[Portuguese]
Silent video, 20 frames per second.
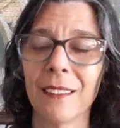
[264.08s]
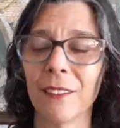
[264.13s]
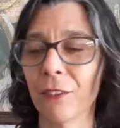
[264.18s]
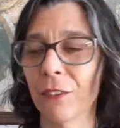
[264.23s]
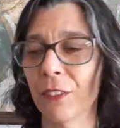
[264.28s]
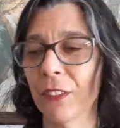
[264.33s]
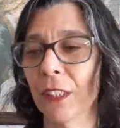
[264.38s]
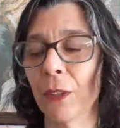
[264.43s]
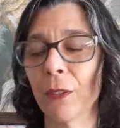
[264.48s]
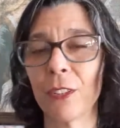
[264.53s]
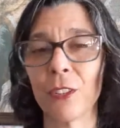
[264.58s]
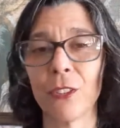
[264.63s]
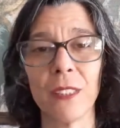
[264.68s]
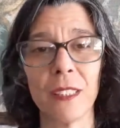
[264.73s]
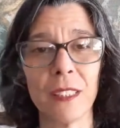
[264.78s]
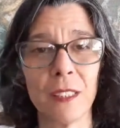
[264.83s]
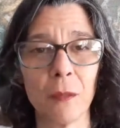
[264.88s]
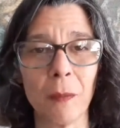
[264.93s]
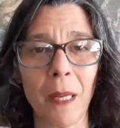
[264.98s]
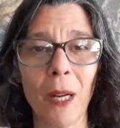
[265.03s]
ficam às
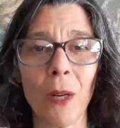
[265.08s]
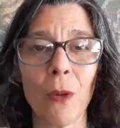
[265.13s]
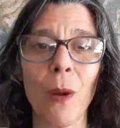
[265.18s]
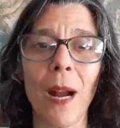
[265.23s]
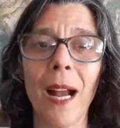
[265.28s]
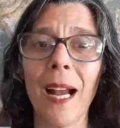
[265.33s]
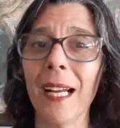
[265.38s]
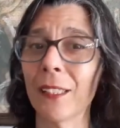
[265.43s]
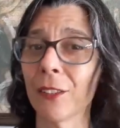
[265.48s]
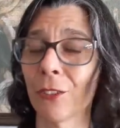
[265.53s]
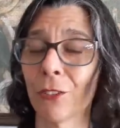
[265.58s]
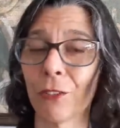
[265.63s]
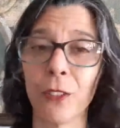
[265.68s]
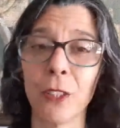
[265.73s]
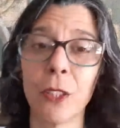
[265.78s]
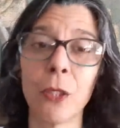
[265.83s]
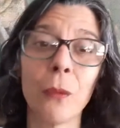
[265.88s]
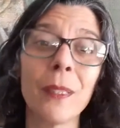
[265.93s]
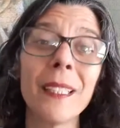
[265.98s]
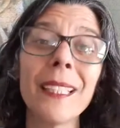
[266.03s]
vezes magoados,
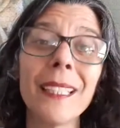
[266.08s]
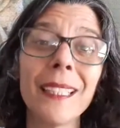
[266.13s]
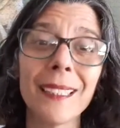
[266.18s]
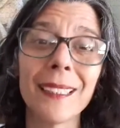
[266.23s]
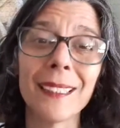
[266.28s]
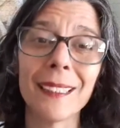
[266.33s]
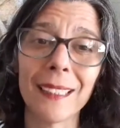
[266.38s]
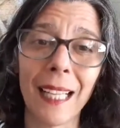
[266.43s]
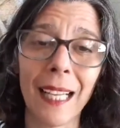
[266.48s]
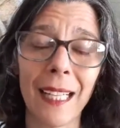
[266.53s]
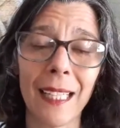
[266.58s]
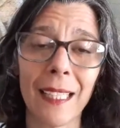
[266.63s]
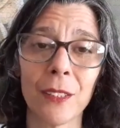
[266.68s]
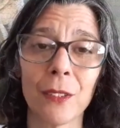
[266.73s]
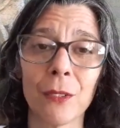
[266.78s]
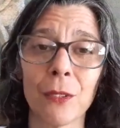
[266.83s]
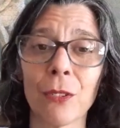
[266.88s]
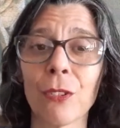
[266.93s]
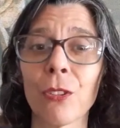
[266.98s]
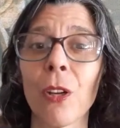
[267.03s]
ficam
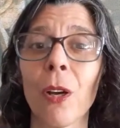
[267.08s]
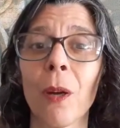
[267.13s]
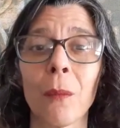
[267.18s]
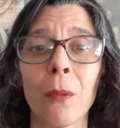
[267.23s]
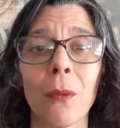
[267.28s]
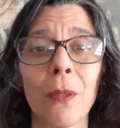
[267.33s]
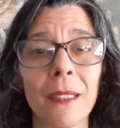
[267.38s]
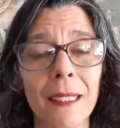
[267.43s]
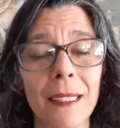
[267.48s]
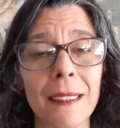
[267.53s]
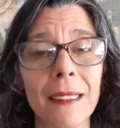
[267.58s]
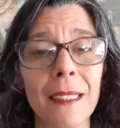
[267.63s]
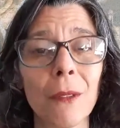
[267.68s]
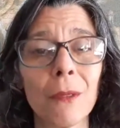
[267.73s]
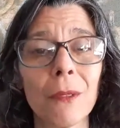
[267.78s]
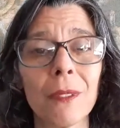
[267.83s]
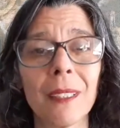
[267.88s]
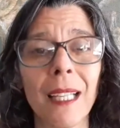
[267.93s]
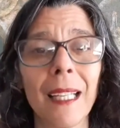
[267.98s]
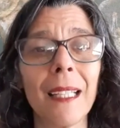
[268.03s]
irritados porque
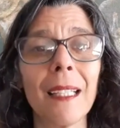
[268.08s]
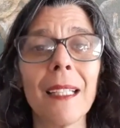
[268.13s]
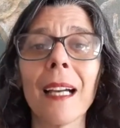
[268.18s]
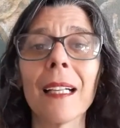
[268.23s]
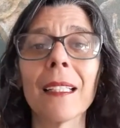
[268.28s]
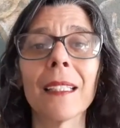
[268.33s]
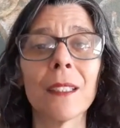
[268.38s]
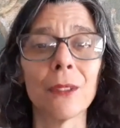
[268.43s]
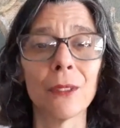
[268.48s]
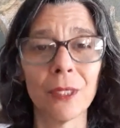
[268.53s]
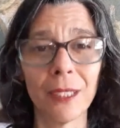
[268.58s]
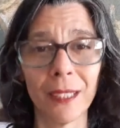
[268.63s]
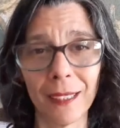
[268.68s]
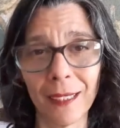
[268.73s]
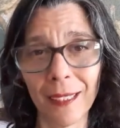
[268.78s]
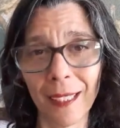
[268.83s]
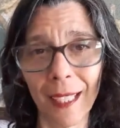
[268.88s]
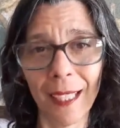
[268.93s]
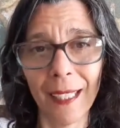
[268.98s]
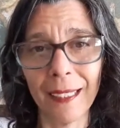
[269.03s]
não têm aquilo que
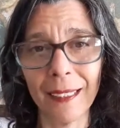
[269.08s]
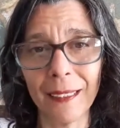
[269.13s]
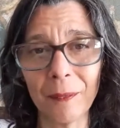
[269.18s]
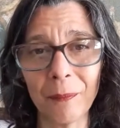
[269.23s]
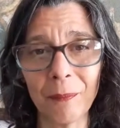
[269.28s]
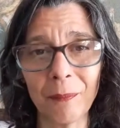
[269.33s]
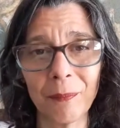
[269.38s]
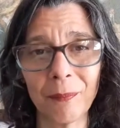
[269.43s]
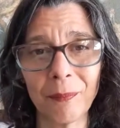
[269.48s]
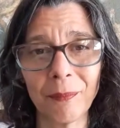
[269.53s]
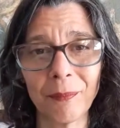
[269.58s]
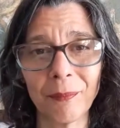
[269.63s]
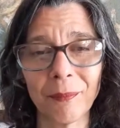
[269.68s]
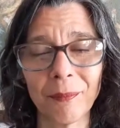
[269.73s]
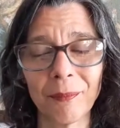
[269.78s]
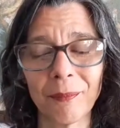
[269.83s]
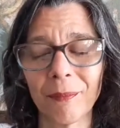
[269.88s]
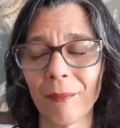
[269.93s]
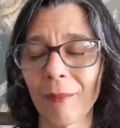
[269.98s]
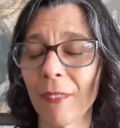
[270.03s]
querem.
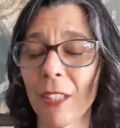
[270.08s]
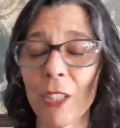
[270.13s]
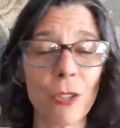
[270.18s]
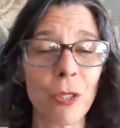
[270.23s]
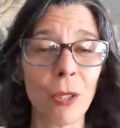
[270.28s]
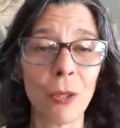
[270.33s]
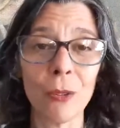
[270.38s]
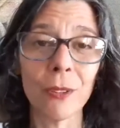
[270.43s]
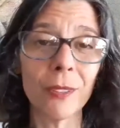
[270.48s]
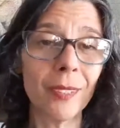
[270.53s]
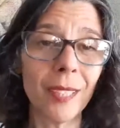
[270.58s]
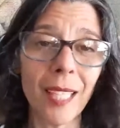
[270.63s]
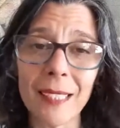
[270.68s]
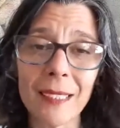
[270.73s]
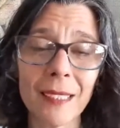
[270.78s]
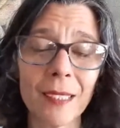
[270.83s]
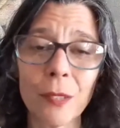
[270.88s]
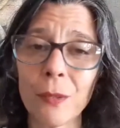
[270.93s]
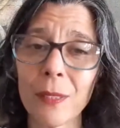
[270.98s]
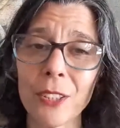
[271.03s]
Isso
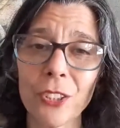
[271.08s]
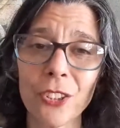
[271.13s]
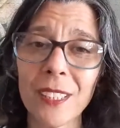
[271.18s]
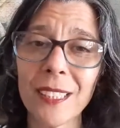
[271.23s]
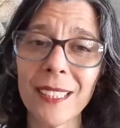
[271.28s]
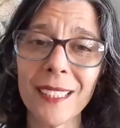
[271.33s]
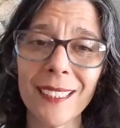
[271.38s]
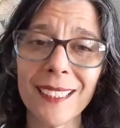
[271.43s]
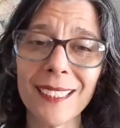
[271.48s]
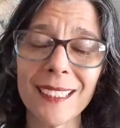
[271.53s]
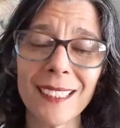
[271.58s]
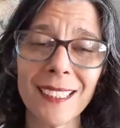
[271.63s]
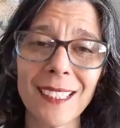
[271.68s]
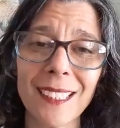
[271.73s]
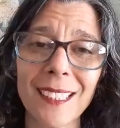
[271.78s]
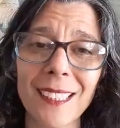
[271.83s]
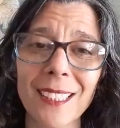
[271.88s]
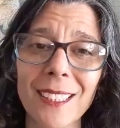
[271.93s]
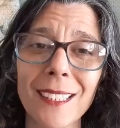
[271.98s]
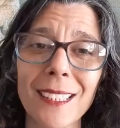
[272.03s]
acontece com as
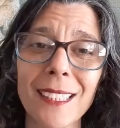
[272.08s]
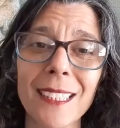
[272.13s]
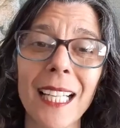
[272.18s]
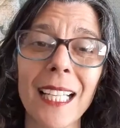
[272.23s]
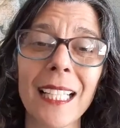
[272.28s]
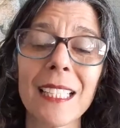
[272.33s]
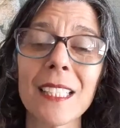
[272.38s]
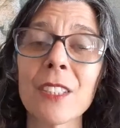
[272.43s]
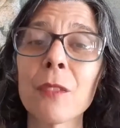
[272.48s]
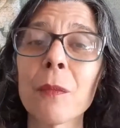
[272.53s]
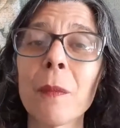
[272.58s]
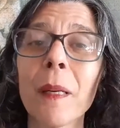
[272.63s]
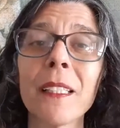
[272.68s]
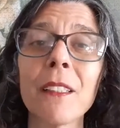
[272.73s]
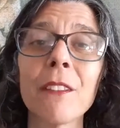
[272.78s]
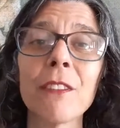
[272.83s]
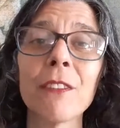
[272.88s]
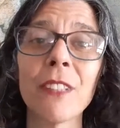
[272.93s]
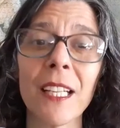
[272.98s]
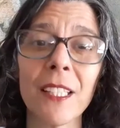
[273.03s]
crianças e elas
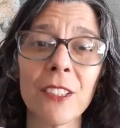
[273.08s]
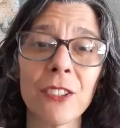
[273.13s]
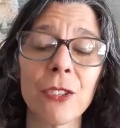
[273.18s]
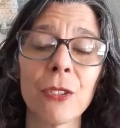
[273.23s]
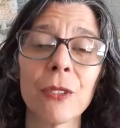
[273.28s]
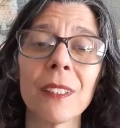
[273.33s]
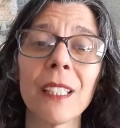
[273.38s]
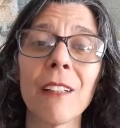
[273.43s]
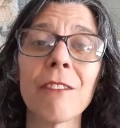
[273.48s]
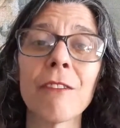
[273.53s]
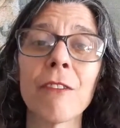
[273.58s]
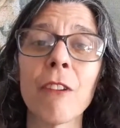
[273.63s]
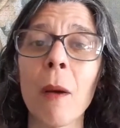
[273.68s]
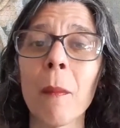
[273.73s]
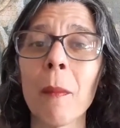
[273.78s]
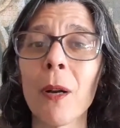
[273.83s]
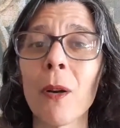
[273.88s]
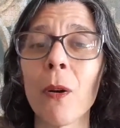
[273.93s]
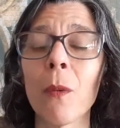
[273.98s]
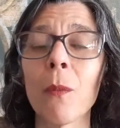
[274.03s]
manifestam da
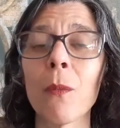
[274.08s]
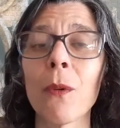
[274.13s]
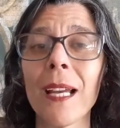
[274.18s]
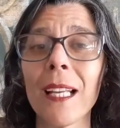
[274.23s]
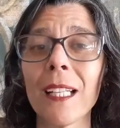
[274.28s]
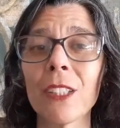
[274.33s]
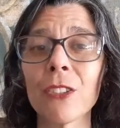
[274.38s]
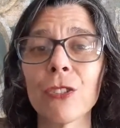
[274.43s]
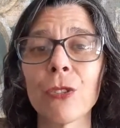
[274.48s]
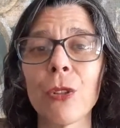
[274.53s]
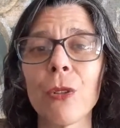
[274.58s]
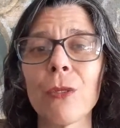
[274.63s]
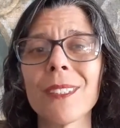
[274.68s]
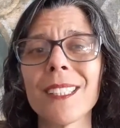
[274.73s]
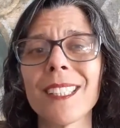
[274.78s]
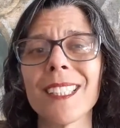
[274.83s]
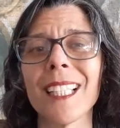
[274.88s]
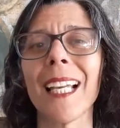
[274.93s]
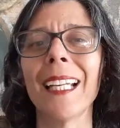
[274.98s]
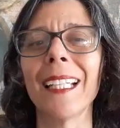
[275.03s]
forma como elas
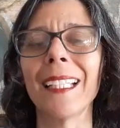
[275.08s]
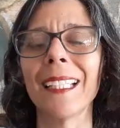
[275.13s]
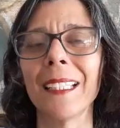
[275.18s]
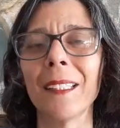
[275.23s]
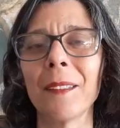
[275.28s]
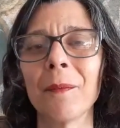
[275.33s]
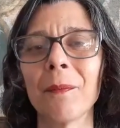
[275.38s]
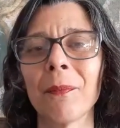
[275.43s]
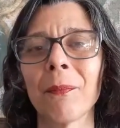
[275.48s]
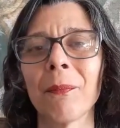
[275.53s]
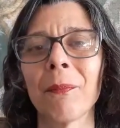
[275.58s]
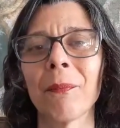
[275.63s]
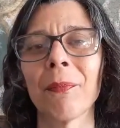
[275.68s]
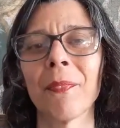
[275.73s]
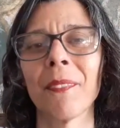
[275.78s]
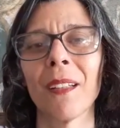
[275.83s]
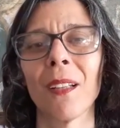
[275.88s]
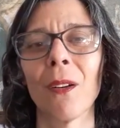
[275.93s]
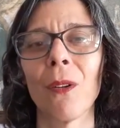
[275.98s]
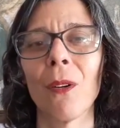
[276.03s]
conseguem.
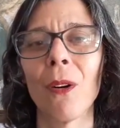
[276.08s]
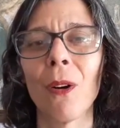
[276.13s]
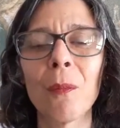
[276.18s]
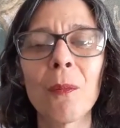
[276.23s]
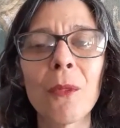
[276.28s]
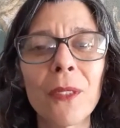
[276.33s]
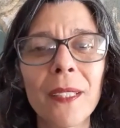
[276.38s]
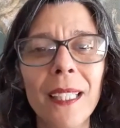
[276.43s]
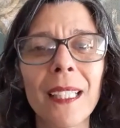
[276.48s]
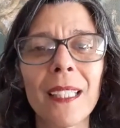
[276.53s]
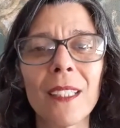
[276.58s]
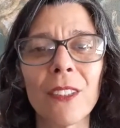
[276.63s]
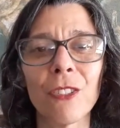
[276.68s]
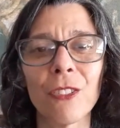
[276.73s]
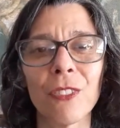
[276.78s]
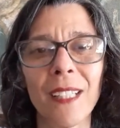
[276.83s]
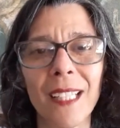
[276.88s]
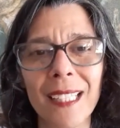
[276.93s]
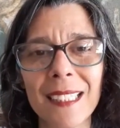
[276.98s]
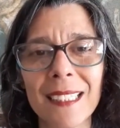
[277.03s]
Como que
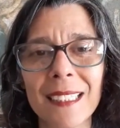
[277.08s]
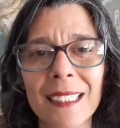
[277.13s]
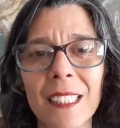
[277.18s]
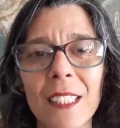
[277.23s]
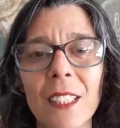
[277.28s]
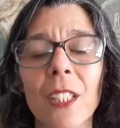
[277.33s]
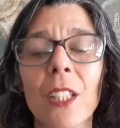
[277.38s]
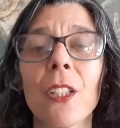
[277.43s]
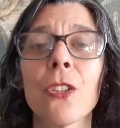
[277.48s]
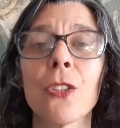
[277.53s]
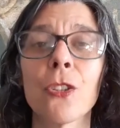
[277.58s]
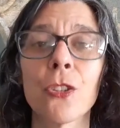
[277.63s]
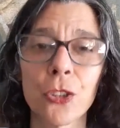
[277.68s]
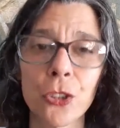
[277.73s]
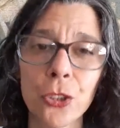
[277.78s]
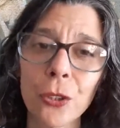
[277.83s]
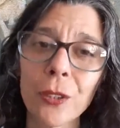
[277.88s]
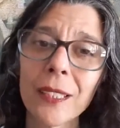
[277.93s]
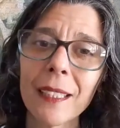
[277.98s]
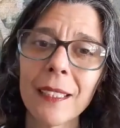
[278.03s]
elas fazem?
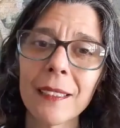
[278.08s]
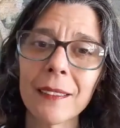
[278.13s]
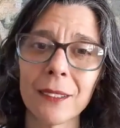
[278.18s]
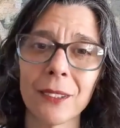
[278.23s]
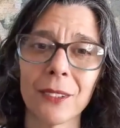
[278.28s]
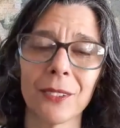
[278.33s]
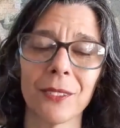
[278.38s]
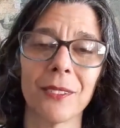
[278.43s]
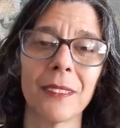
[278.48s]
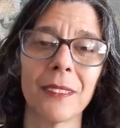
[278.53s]
Chorando,